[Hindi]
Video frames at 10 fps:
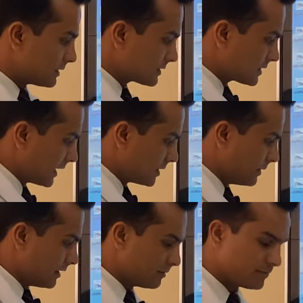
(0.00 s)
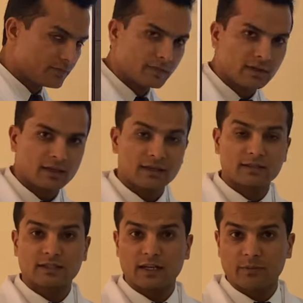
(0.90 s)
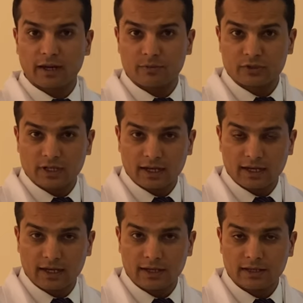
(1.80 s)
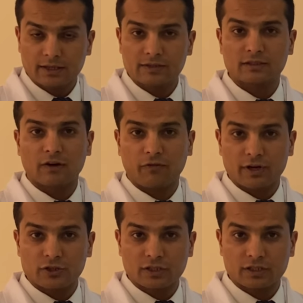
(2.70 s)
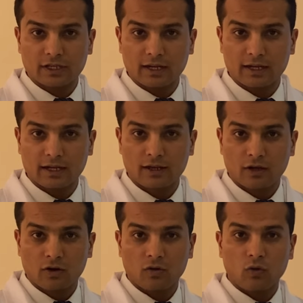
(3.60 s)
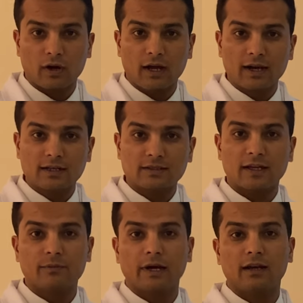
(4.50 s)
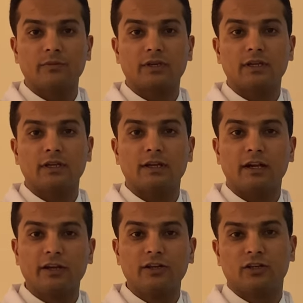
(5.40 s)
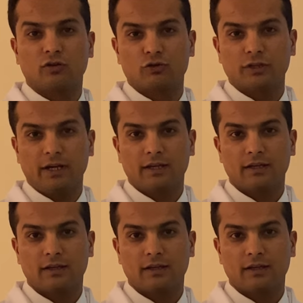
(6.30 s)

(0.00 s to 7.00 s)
cerebellum ki cerebellum kya hai iska function kya hai और अगर सेरिबैलम की लीजन हो जाए